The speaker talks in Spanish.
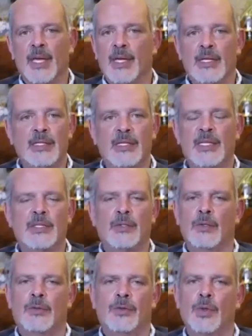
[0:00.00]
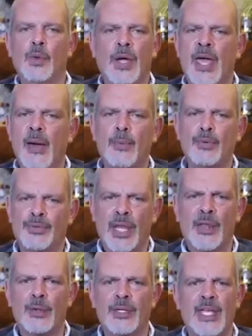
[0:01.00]
Insisto, nunca he
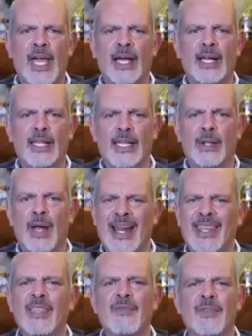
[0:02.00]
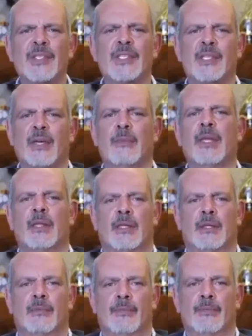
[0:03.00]
abusado ni agredido a nadie
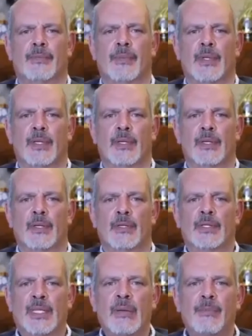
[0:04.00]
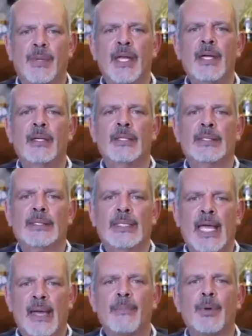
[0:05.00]
físicamente. Siempre
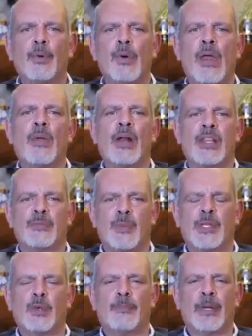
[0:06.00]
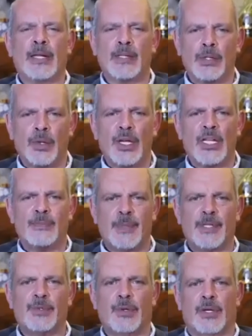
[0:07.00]
he procurado el respeto para todas las
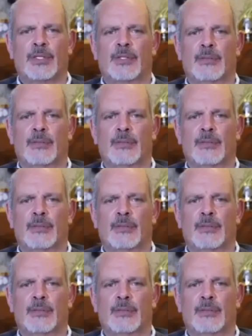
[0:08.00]
personas.